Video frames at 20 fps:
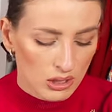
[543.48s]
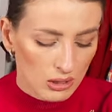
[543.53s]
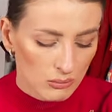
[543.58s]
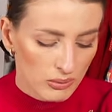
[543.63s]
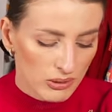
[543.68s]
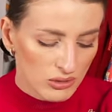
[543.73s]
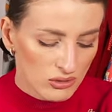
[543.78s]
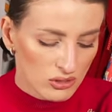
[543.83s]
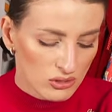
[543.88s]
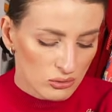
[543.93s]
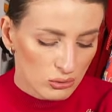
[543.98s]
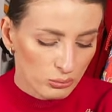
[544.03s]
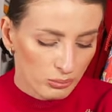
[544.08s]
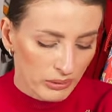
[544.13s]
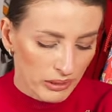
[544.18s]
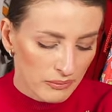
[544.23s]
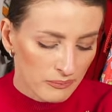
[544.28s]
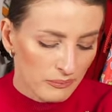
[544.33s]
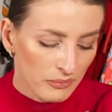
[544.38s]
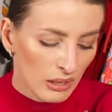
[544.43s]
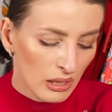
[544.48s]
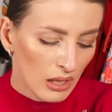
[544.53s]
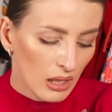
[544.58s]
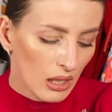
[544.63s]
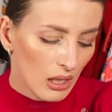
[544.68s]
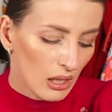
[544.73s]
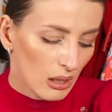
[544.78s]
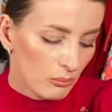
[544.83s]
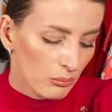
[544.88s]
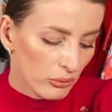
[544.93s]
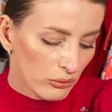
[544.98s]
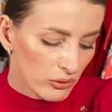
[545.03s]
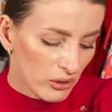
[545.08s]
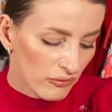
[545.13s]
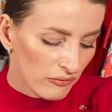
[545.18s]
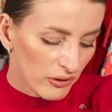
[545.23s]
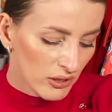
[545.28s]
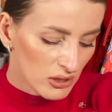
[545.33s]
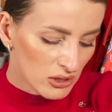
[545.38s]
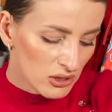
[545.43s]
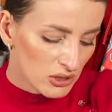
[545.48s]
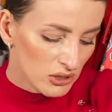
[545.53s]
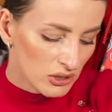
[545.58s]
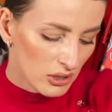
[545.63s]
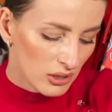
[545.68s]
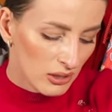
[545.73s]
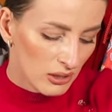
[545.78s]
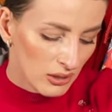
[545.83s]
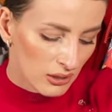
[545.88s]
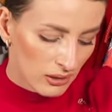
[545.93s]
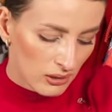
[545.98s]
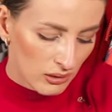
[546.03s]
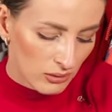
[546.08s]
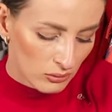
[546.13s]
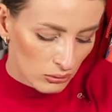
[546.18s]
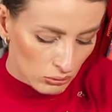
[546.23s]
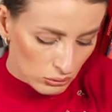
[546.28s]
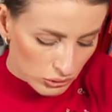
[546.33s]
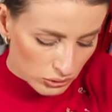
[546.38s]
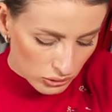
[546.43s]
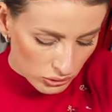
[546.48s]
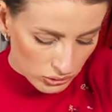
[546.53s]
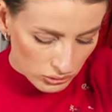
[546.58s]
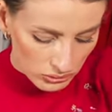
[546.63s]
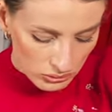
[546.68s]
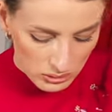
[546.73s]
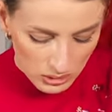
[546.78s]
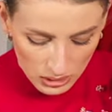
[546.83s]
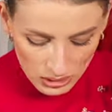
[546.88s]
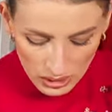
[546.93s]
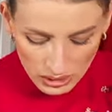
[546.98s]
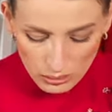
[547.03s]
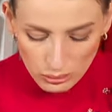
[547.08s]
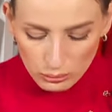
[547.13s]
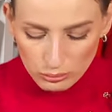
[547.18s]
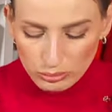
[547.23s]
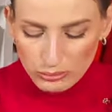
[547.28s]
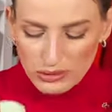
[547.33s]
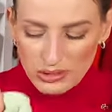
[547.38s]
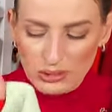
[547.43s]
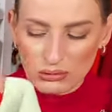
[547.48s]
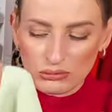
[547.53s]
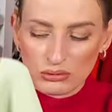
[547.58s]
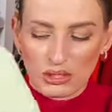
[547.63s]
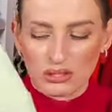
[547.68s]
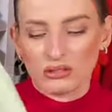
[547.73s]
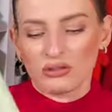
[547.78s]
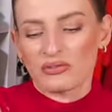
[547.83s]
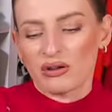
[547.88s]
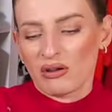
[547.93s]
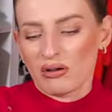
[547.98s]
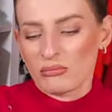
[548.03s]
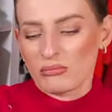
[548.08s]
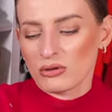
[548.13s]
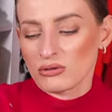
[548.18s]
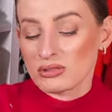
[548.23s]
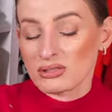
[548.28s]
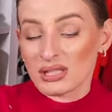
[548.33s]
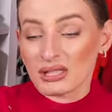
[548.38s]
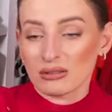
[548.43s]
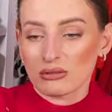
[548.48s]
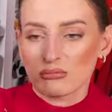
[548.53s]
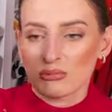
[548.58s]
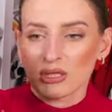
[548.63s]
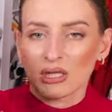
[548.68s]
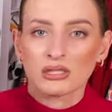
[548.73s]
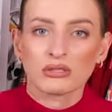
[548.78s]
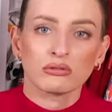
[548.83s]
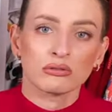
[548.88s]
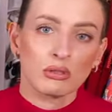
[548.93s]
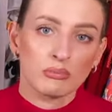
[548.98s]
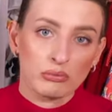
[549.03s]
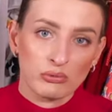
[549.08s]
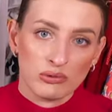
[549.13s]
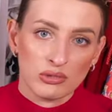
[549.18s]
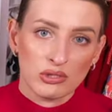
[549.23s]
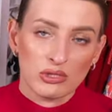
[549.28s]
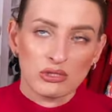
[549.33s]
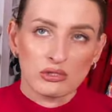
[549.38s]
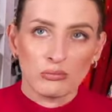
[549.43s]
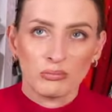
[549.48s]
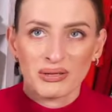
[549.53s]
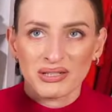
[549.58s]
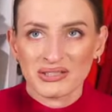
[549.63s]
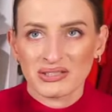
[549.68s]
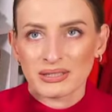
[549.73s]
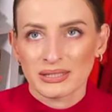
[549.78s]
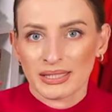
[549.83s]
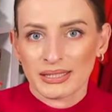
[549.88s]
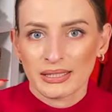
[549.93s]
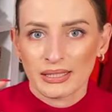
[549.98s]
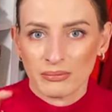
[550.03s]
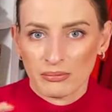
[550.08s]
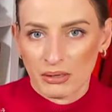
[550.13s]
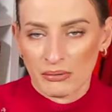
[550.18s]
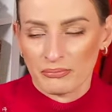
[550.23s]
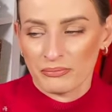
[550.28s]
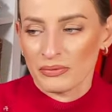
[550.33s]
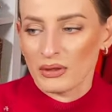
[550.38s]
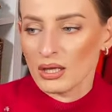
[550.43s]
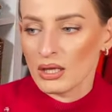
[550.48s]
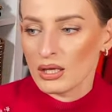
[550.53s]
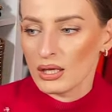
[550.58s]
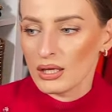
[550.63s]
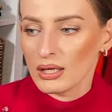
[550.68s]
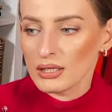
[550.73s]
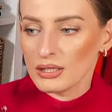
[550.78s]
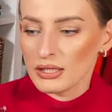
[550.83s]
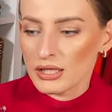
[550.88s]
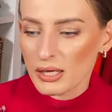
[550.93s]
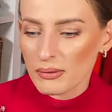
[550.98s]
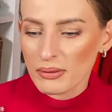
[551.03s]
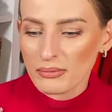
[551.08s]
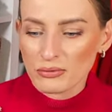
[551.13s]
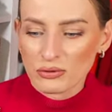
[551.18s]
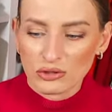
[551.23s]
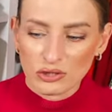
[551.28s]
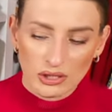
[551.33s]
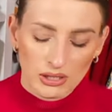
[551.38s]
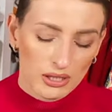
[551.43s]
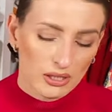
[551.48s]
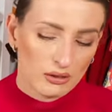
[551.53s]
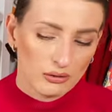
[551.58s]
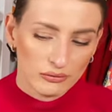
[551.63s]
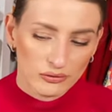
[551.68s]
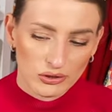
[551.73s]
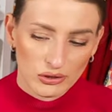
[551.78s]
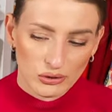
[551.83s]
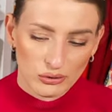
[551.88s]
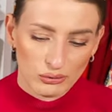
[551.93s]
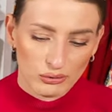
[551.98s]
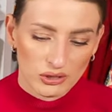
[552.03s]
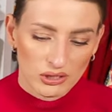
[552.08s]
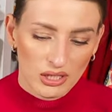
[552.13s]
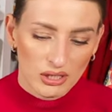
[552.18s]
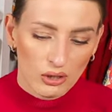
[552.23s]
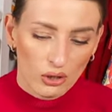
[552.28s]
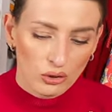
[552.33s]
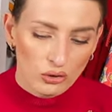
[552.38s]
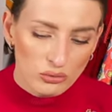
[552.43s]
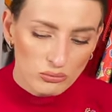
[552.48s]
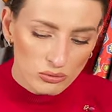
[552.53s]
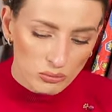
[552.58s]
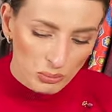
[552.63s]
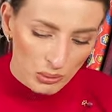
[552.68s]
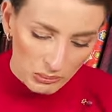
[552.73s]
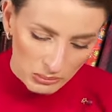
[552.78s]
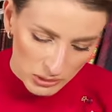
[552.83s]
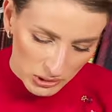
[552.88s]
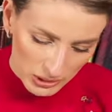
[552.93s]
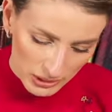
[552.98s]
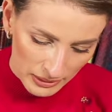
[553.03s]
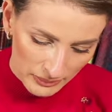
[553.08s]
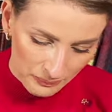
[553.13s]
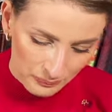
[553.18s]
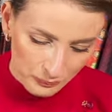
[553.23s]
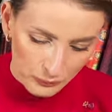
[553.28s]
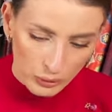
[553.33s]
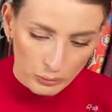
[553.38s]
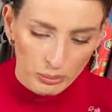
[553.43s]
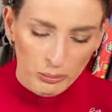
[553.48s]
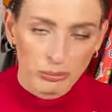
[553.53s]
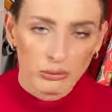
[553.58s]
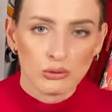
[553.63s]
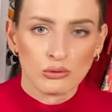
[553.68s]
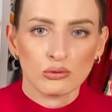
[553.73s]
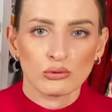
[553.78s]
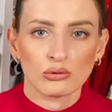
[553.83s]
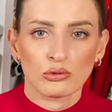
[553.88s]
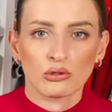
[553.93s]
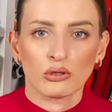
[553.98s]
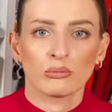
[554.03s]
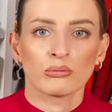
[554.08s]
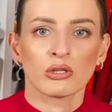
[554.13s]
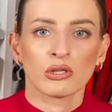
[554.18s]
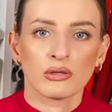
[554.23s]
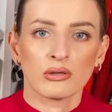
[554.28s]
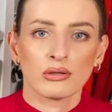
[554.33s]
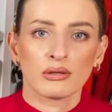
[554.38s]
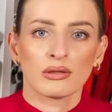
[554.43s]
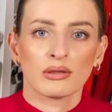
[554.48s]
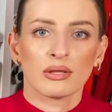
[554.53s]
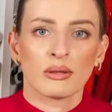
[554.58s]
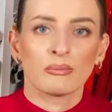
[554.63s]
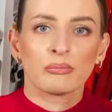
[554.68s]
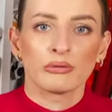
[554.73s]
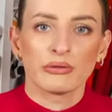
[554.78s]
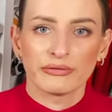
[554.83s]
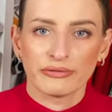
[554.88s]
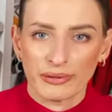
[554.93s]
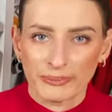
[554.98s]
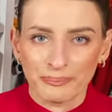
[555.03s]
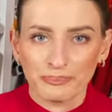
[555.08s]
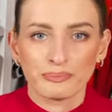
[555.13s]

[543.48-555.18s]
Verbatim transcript: i będzie super, ponieważ e, już nie jedną bluzę uratowałam. Ostatnio mnie naszło na bluzy i zobaczcie, jak ja mam. Ja mam coś takiego w życiu, że jak o czymś pomyślę, to po prostu to do mnie napływa.